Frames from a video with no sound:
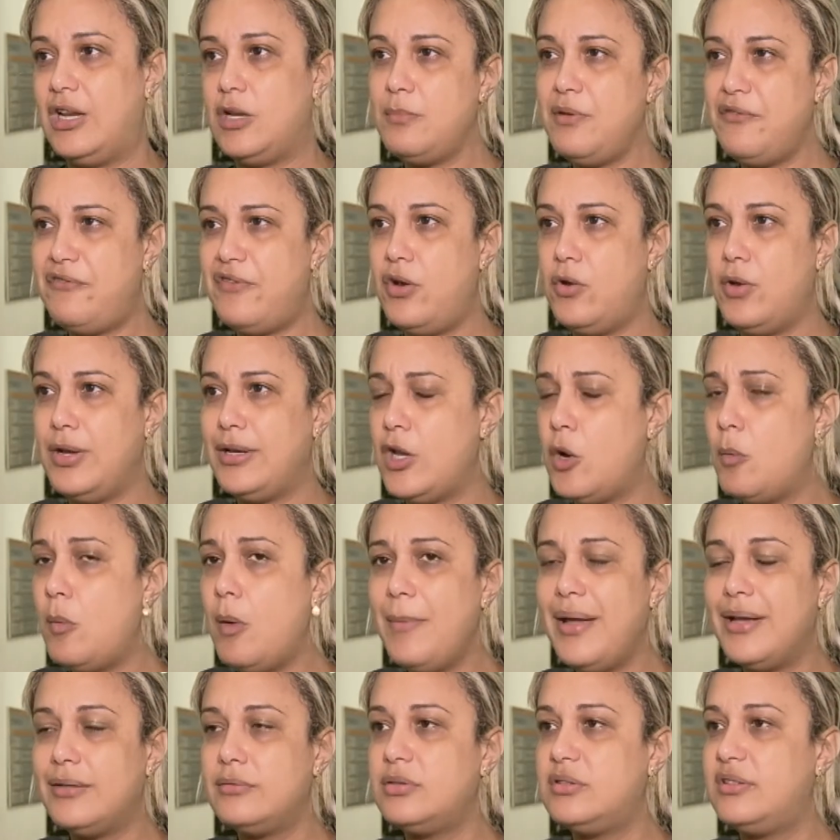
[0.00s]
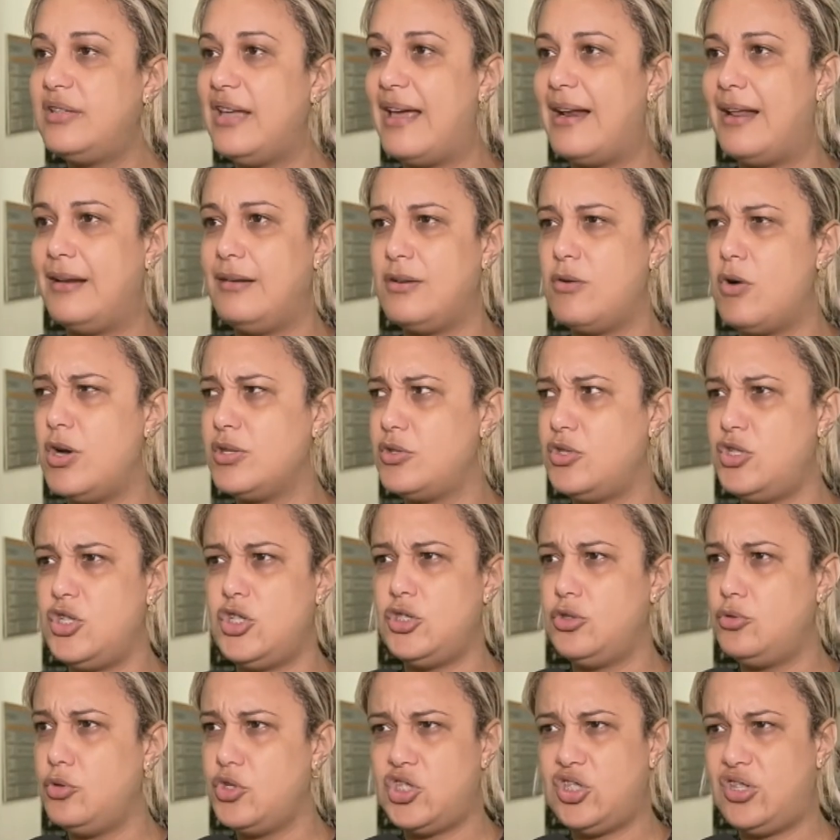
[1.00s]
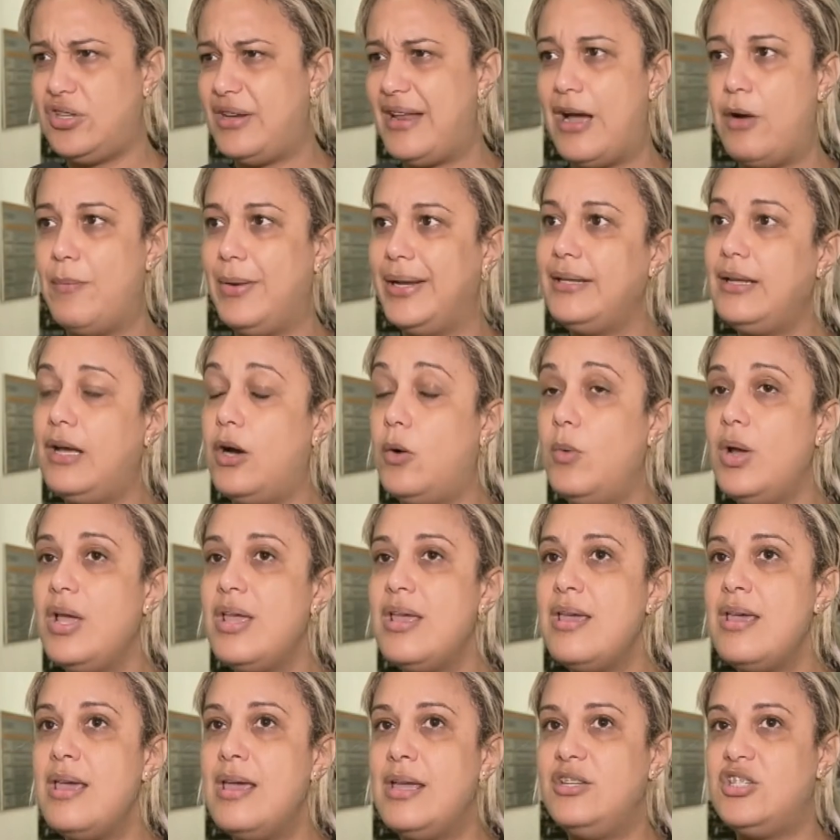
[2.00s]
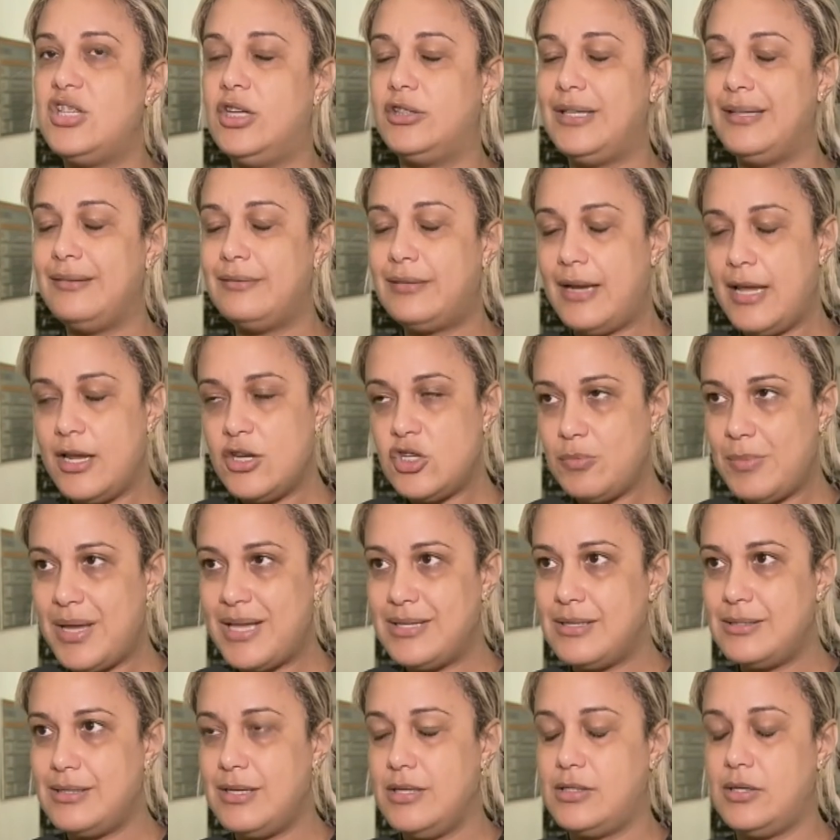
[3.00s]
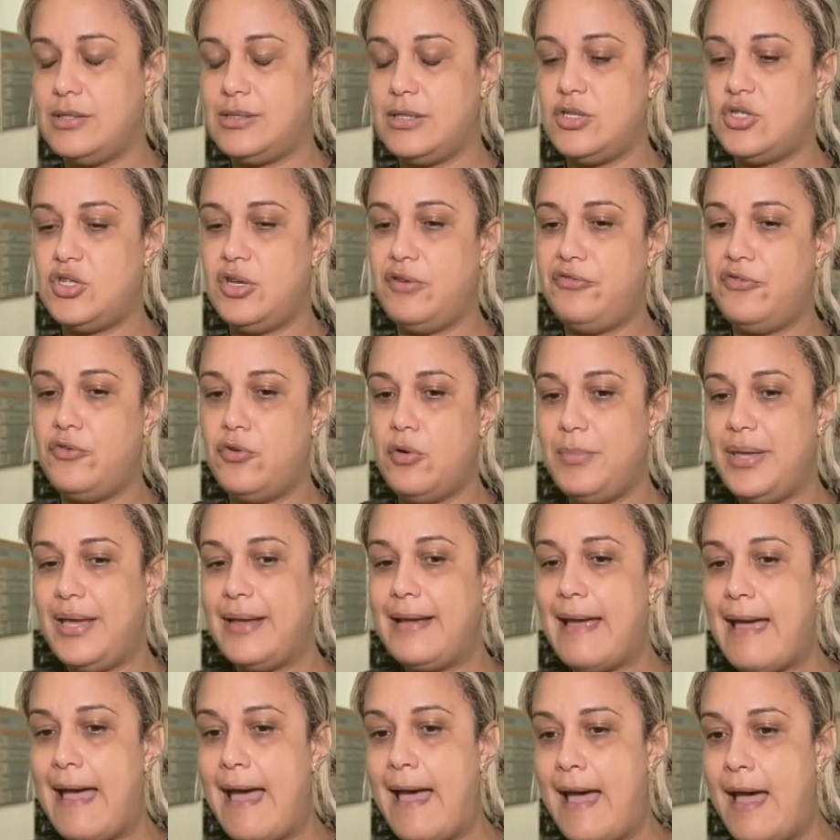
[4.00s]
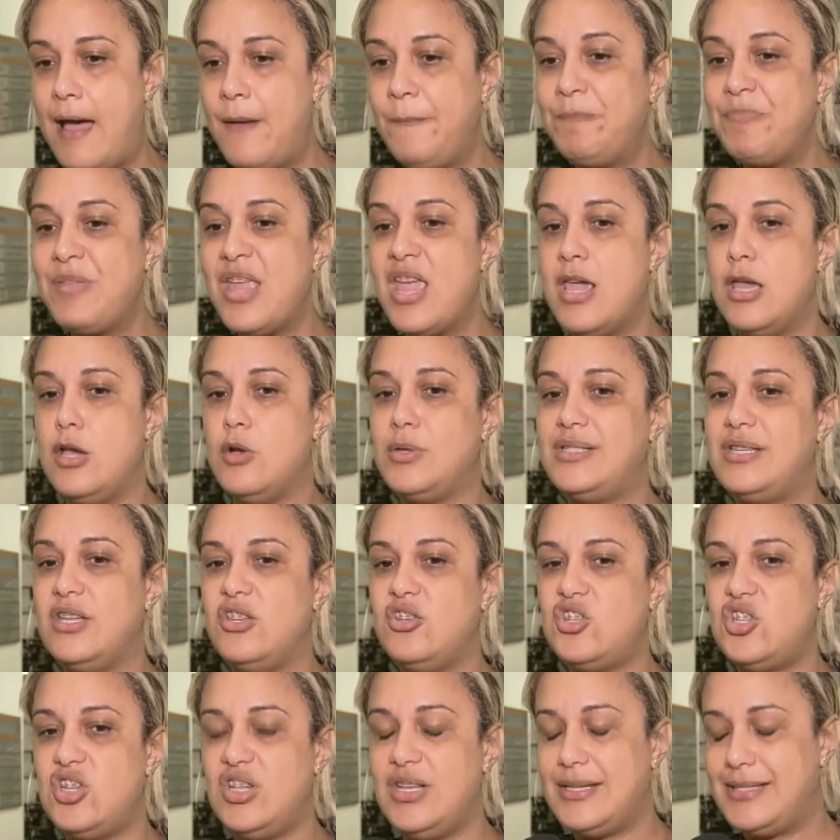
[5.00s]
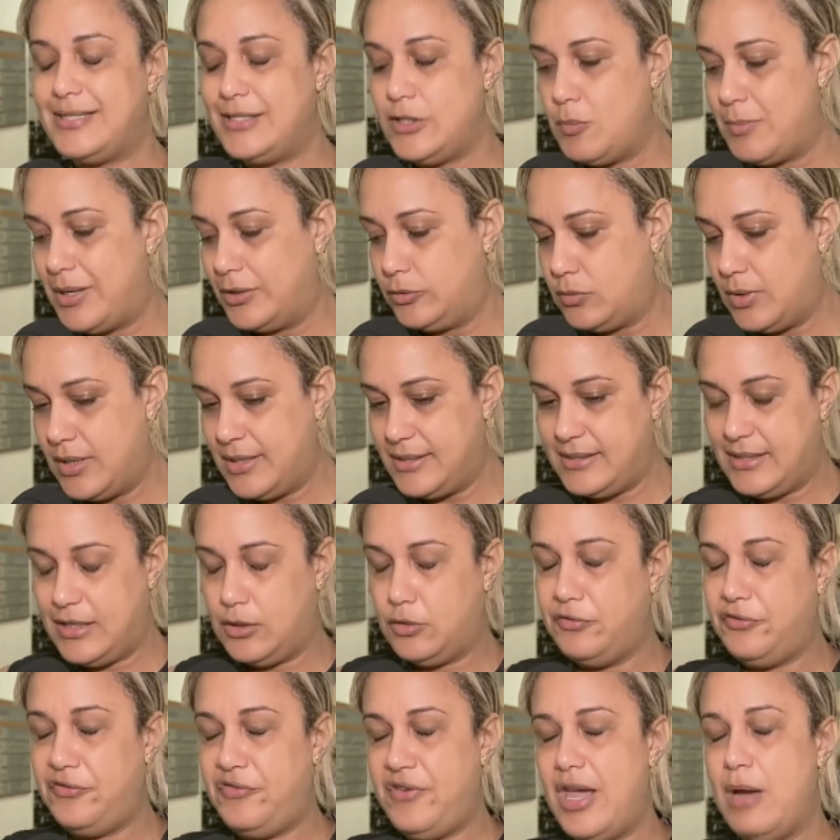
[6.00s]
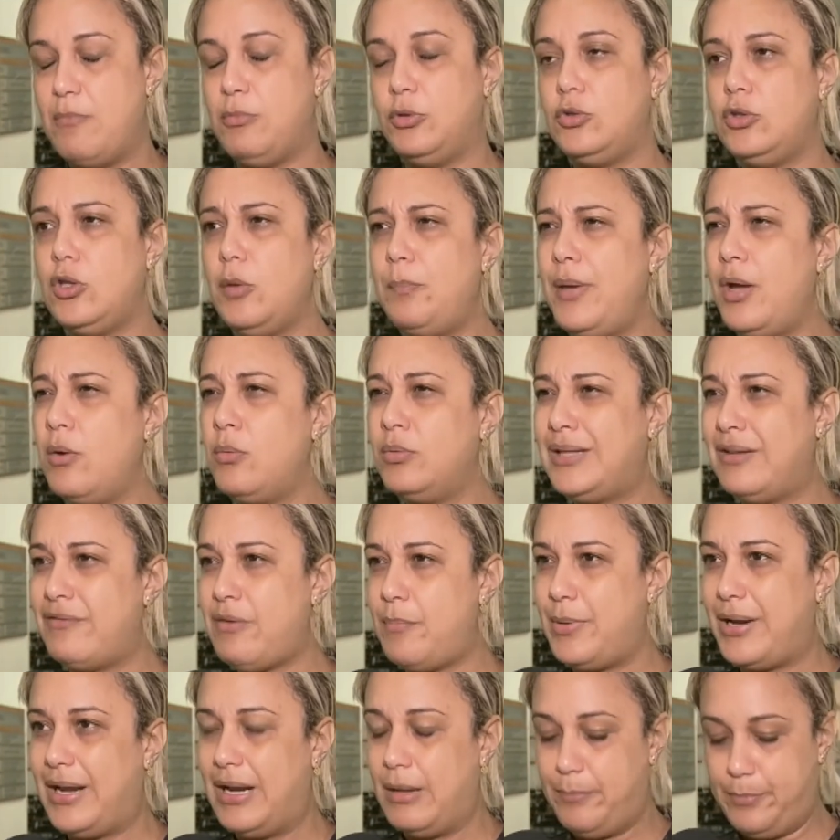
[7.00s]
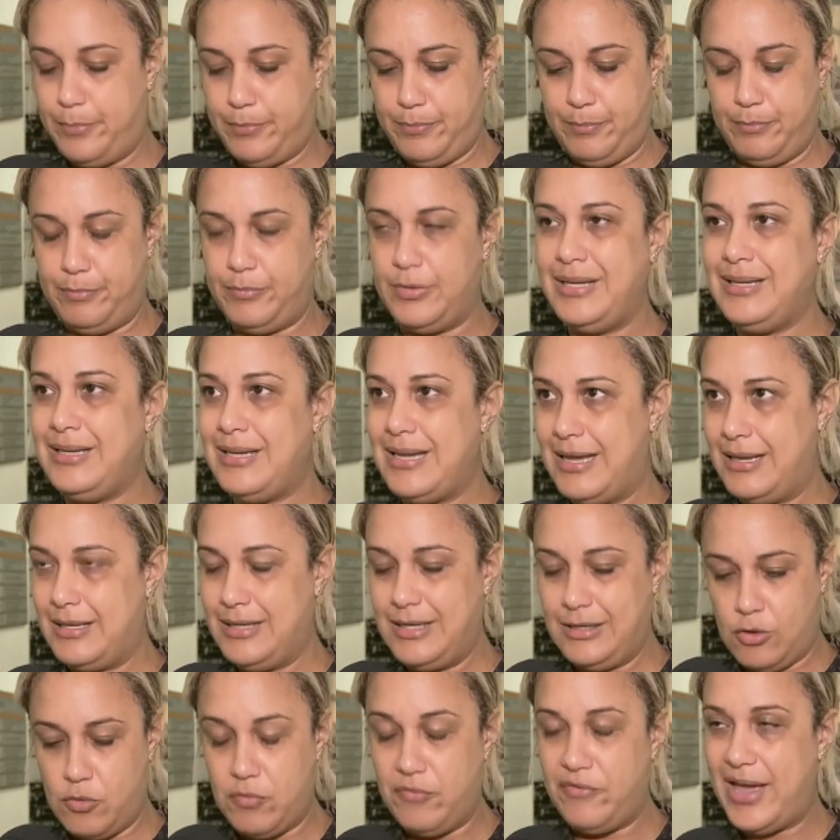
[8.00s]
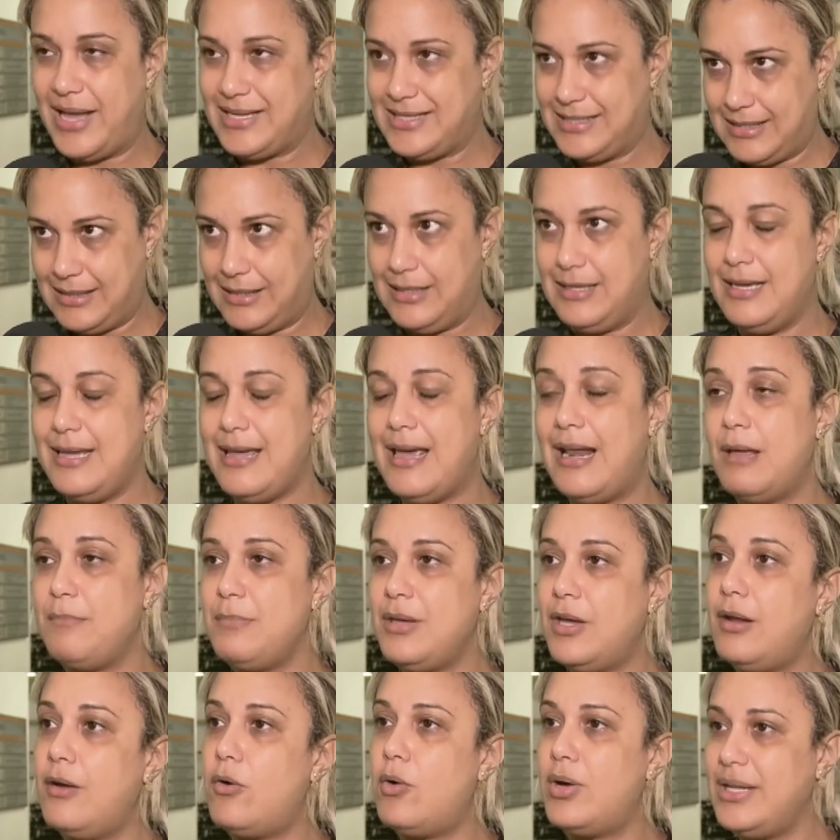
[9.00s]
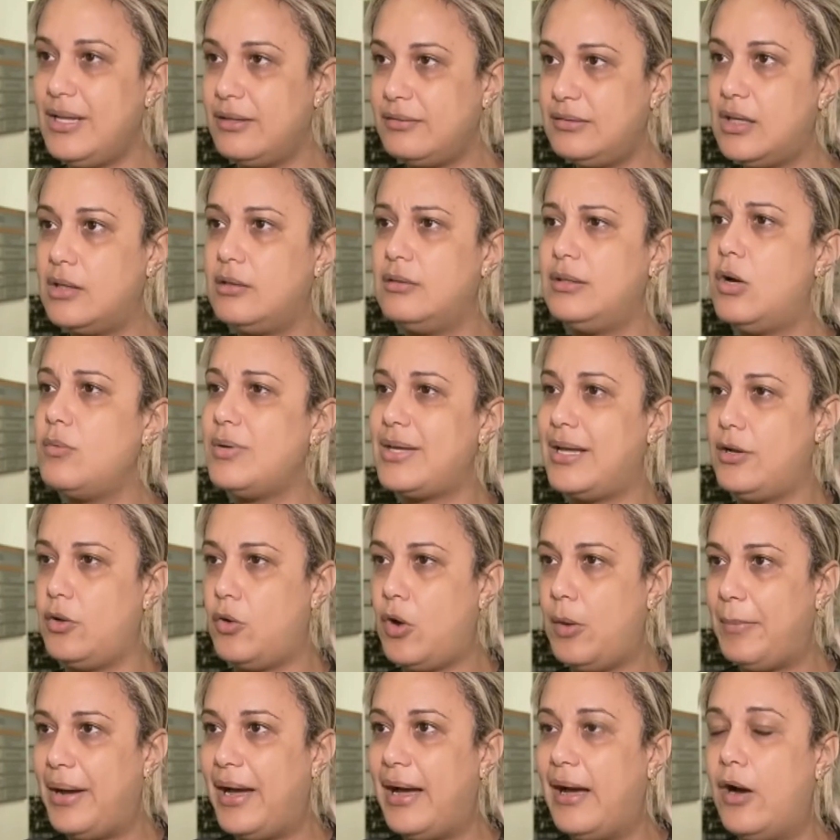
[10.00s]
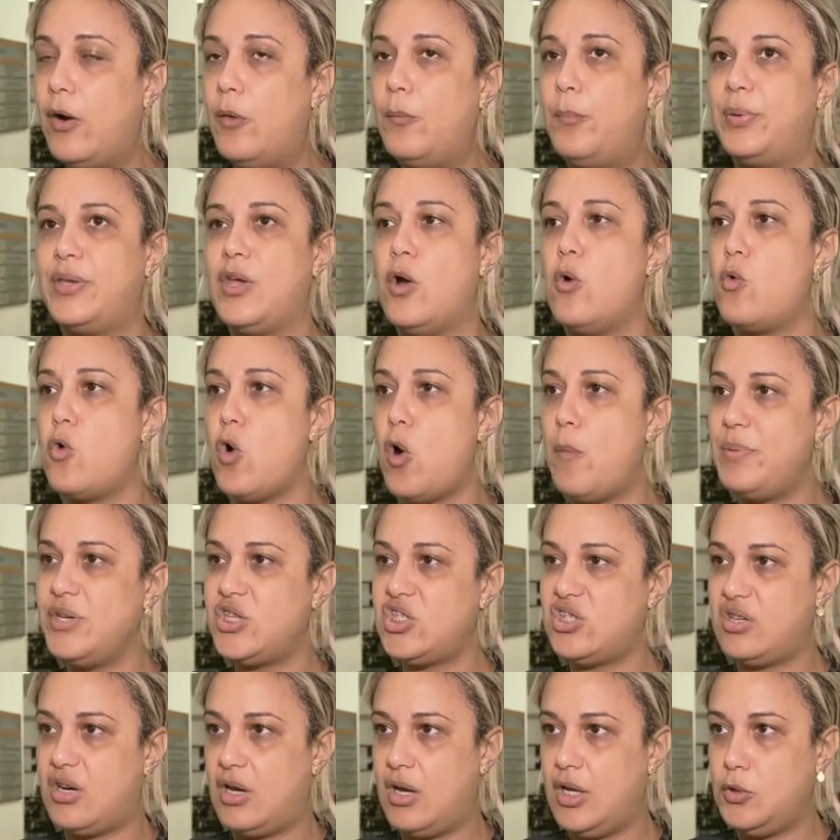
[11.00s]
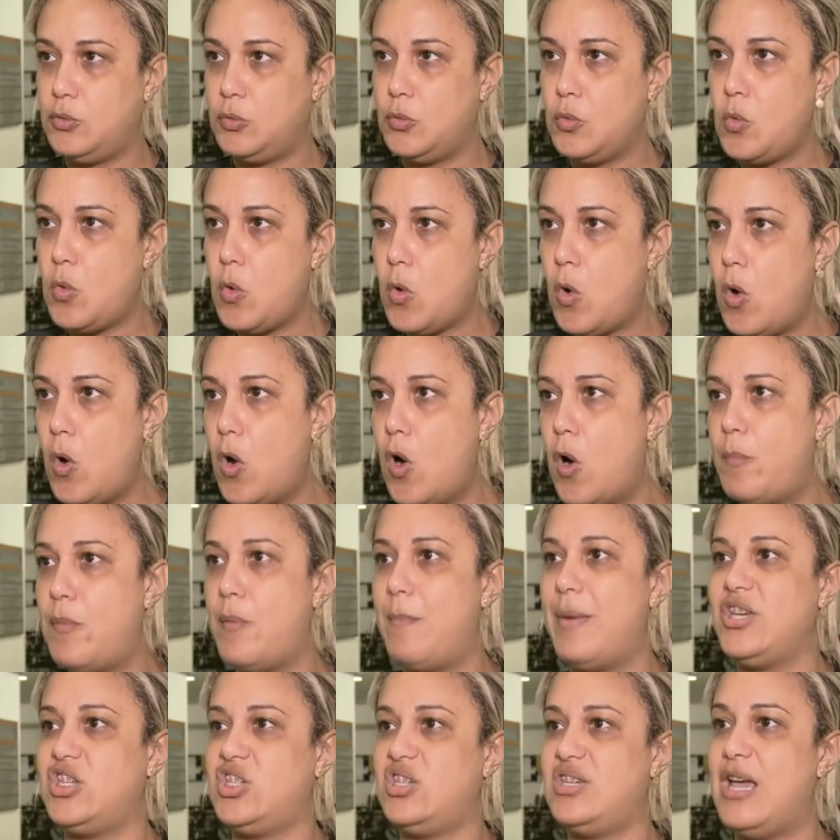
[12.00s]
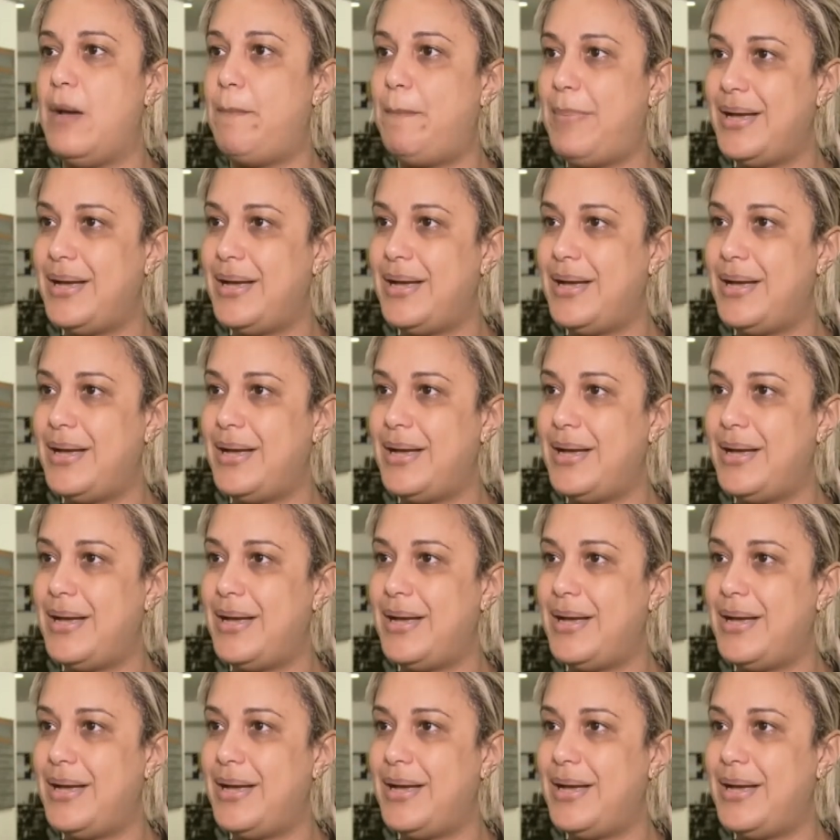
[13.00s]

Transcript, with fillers: não me falou em nenhum momento que era negócio de industrial aí não. já tem três meses isso. Eu senti formigar, eu senti assim uma dorzinha no fêmur. Tudo eu perguntava para ela em, em conversas aqui e ela me orientando, não, que é normal, porque é um corpo estranho no corpo, mas que ia